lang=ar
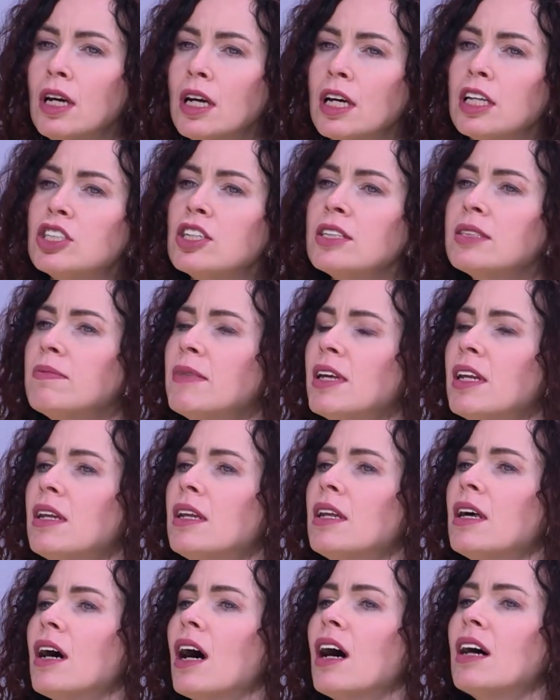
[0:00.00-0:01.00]
الجسم
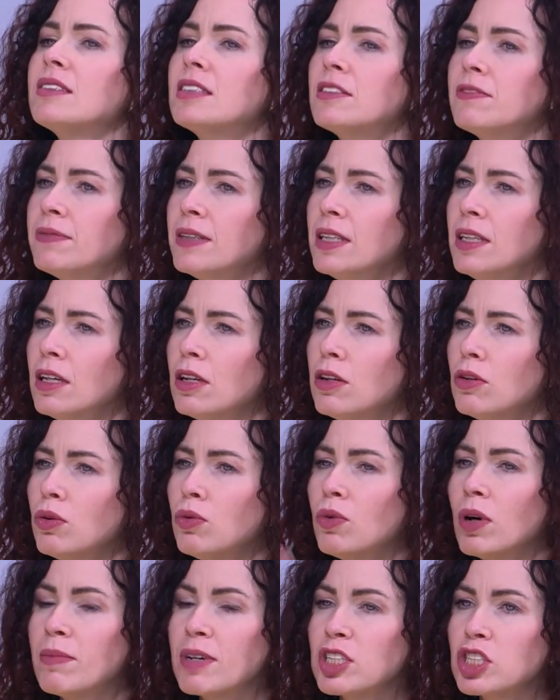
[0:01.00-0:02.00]
العاطفي اللي
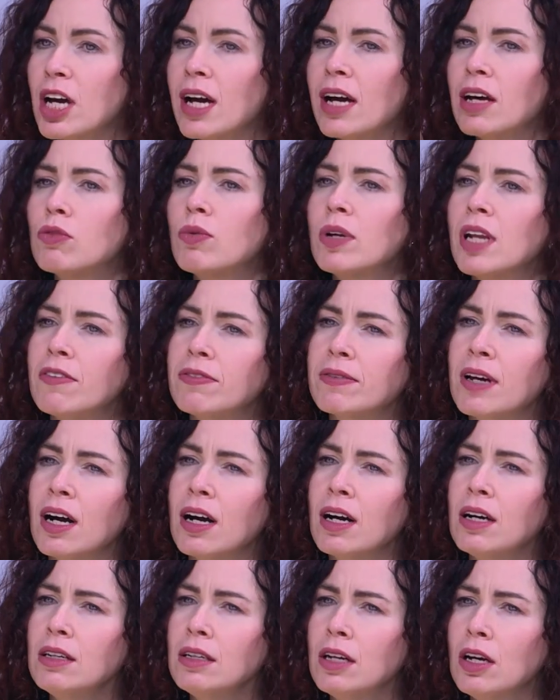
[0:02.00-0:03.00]
هو المشاعر
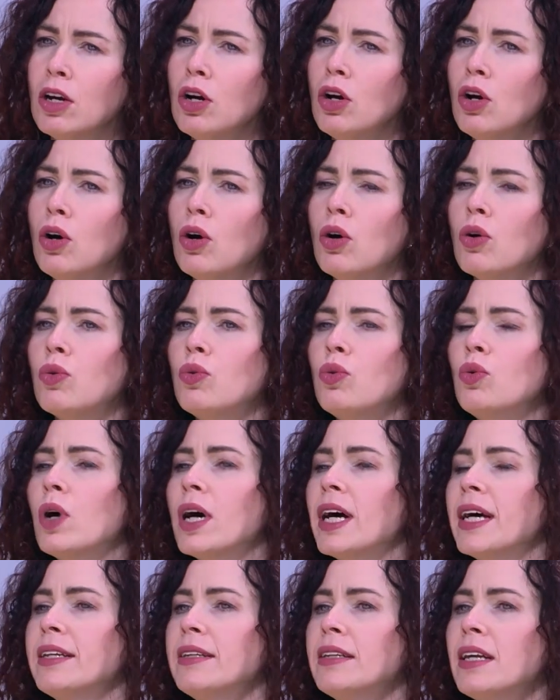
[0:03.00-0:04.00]
والافكار نعم.
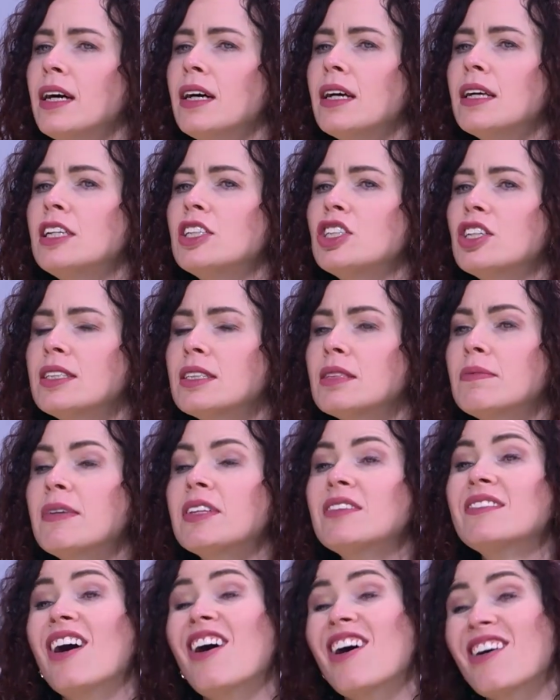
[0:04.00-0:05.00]
وعندنا الجسم
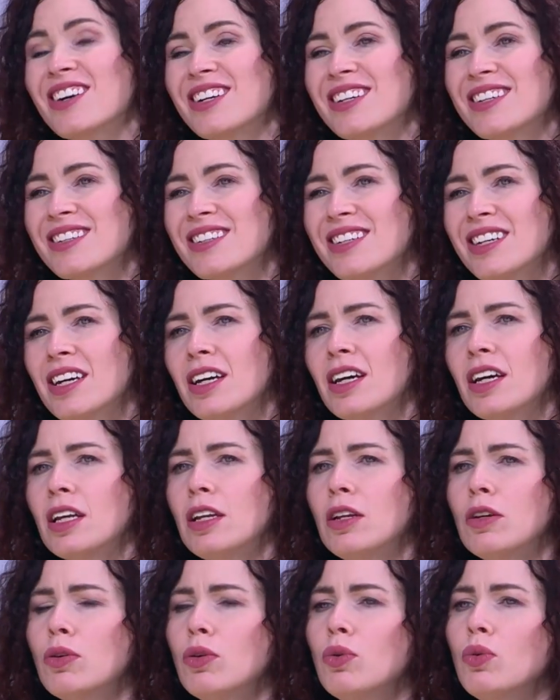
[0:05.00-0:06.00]
الطاقي
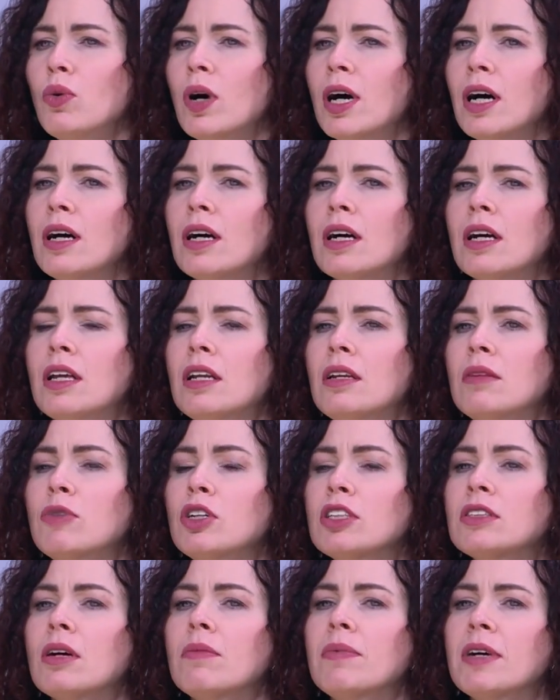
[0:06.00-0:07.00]
اللي هو
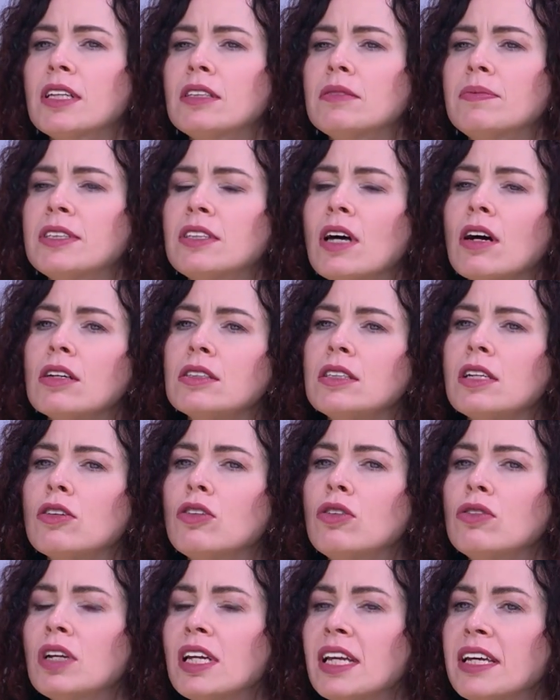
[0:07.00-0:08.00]
المرتبط بطاقه
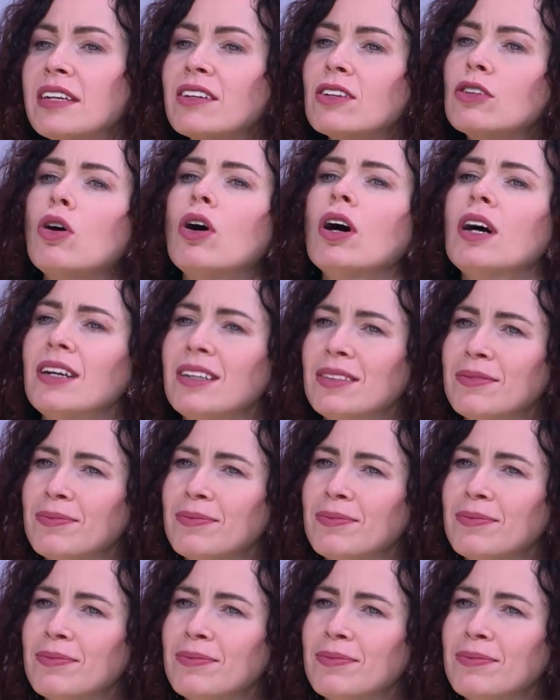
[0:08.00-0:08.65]
الكون اللي هي الروح